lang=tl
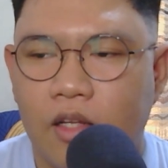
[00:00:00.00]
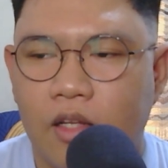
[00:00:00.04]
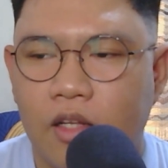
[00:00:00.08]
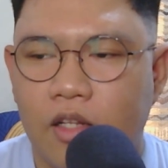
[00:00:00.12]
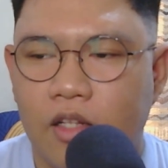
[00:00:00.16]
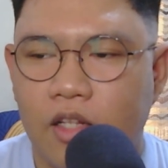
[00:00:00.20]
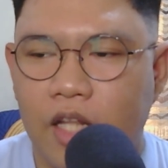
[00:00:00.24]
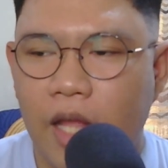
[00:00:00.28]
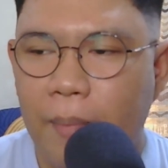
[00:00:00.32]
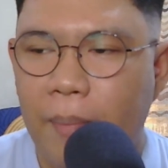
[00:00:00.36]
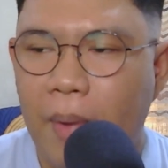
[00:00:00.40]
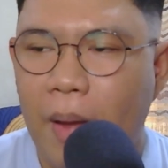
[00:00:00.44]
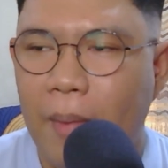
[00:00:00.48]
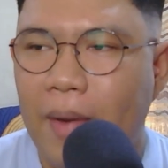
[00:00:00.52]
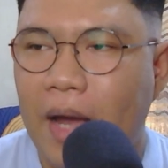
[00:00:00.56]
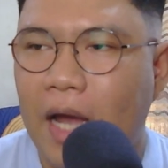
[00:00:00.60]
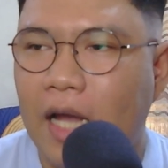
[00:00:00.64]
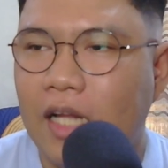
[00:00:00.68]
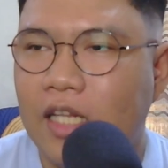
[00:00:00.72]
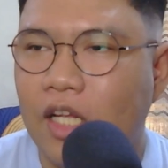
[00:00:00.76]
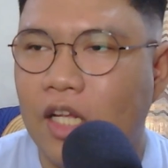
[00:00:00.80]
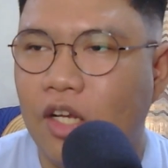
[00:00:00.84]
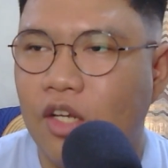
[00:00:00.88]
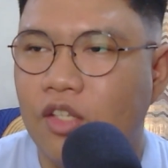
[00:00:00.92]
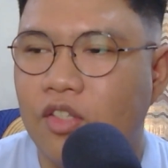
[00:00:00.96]
Hindi,
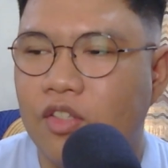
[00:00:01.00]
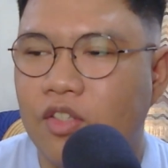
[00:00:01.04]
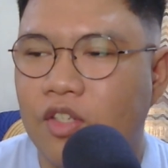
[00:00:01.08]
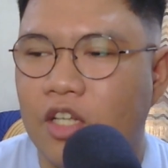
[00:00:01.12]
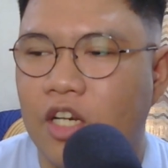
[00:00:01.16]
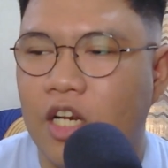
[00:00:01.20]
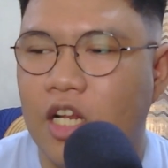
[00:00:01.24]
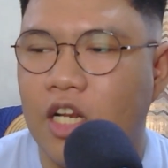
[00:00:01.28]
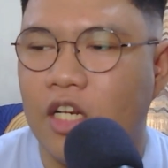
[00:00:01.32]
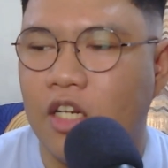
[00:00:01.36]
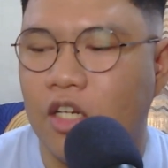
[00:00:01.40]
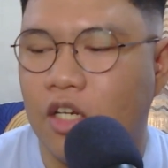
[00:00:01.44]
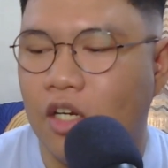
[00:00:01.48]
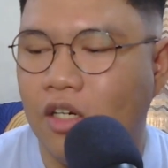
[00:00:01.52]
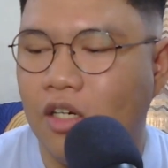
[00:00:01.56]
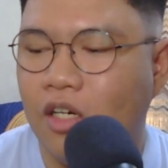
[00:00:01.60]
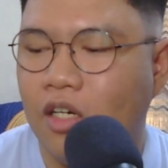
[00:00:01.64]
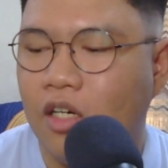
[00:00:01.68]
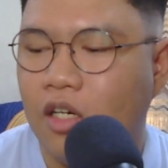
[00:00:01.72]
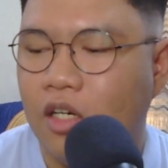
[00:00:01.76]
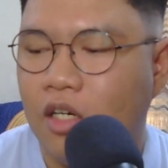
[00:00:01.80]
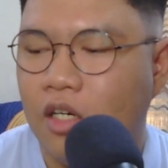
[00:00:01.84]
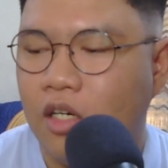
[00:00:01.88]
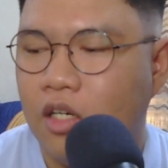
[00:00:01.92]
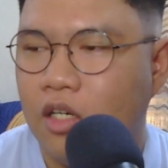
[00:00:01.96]
papakita ko screen ko.
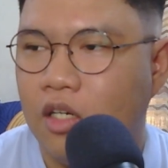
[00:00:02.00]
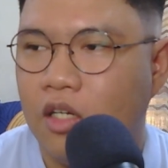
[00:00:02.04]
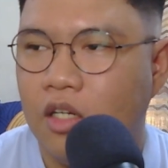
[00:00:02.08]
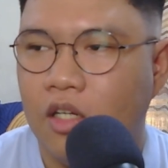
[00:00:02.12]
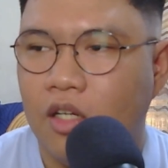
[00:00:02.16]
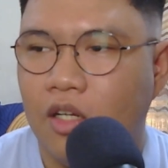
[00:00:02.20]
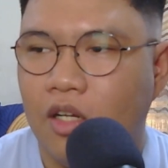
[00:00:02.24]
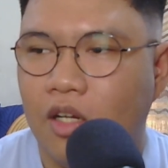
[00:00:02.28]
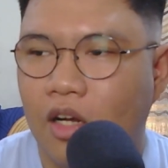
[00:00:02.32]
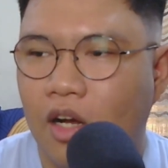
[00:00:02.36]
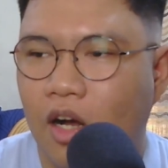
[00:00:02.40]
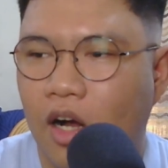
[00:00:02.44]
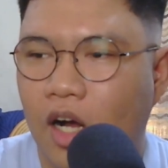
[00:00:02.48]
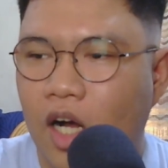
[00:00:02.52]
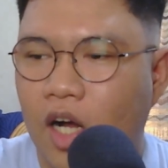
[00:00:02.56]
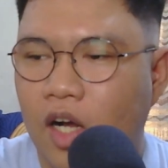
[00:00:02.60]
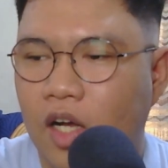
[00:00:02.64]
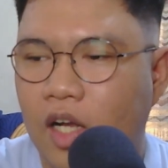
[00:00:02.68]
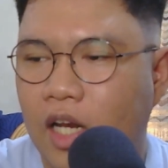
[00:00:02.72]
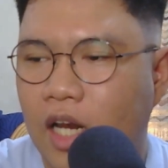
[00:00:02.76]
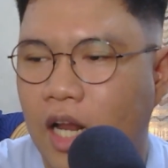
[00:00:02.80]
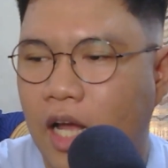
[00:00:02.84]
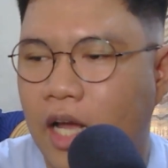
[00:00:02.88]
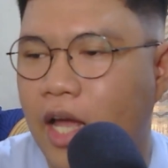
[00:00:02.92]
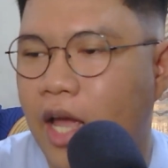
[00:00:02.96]

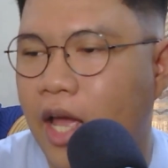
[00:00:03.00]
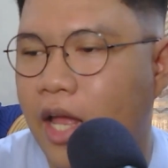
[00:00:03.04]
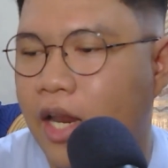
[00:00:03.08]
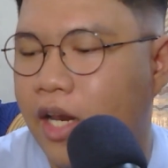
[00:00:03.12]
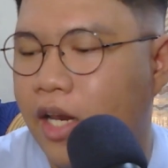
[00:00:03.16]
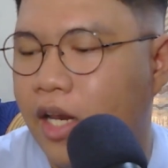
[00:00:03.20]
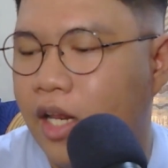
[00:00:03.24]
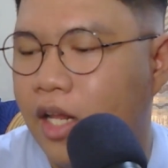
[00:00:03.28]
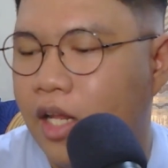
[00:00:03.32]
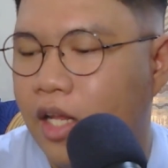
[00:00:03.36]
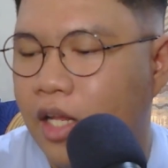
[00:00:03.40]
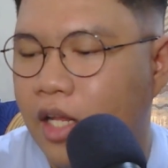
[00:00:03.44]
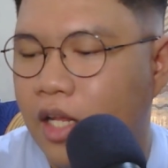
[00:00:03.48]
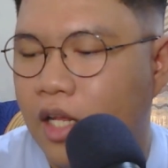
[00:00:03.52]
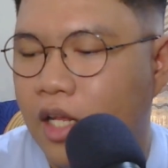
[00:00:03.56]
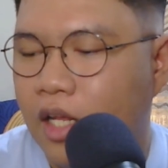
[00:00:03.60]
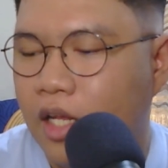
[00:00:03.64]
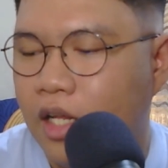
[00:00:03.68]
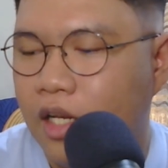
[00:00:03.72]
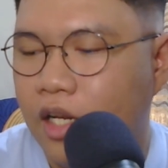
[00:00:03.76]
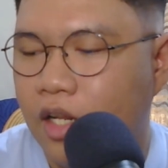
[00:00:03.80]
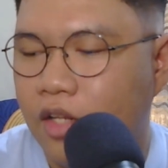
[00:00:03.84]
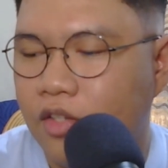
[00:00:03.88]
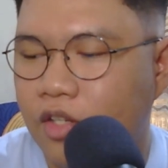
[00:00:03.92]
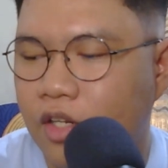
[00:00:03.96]
Okay lang yan.
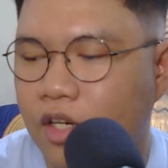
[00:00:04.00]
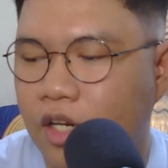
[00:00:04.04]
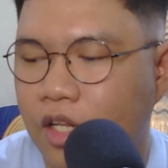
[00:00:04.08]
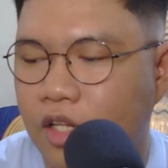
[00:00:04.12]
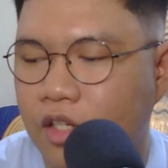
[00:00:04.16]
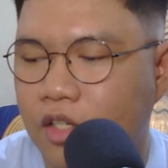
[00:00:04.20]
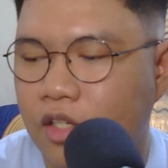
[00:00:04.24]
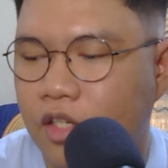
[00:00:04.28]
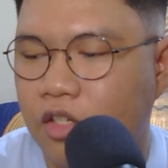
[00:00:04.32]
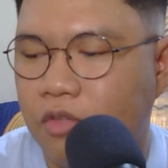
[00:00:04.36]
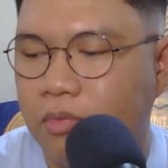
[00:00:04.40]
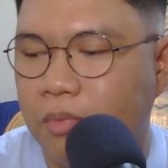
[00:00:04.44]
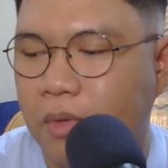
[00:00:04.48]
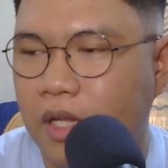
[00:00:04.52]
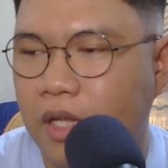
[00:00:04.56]
Nasa na yung display